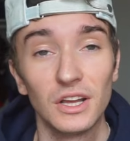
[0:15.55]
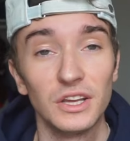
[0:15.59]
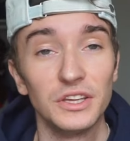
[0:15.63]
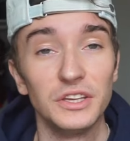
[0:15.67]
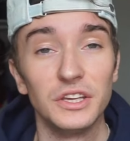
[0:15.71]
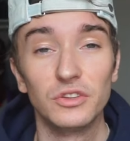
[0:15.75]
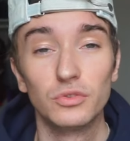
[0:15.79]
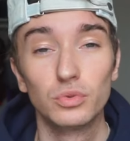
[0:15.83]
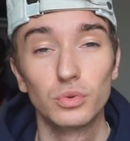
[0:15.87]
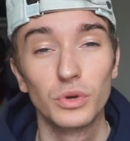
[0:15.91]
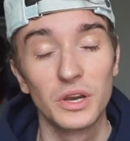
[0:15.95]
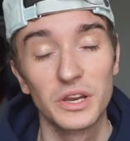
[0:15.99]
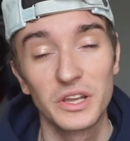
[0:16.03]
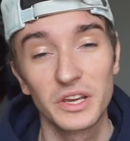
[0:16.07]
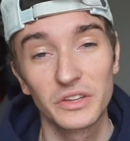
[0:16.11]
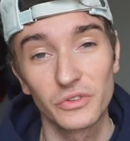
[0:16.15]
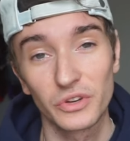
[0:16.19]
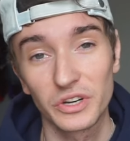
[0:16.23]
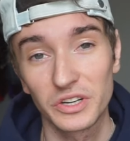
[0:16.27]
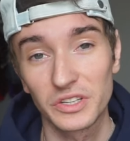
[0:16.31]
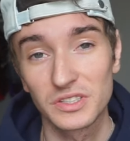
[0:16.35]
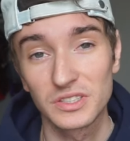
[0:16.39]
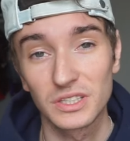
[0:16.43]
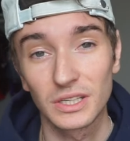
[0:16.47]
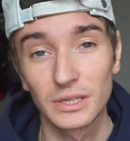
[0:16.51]
Il y a tous les liens dans
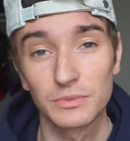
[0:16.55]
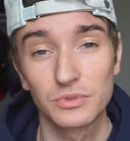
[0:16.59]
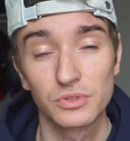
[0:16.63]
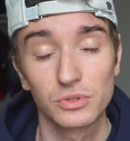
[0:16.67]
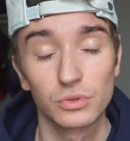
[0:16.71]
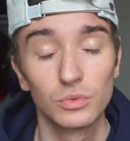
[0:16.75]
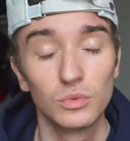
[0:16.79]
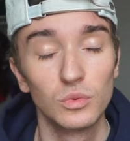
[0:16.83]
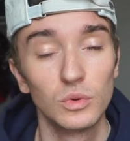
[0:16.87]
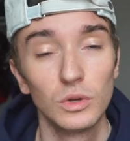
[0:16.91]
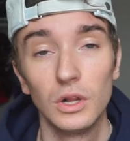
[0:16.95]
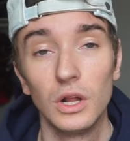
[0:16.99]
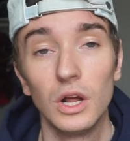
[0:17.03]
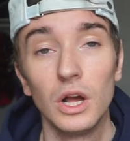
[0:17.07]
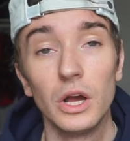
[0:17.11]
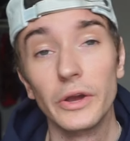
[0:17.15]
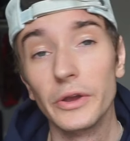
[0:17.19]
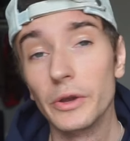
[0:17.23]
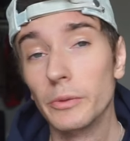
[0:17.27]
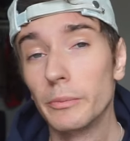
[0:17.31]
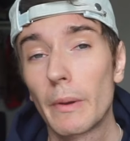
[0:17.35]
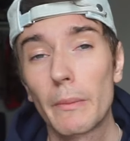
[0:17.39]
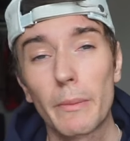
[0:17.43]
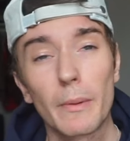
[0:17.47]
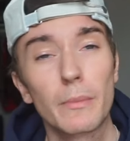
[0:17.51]
la description.
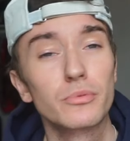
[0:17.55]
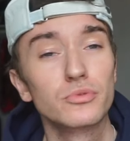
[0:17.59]
Et on perd pas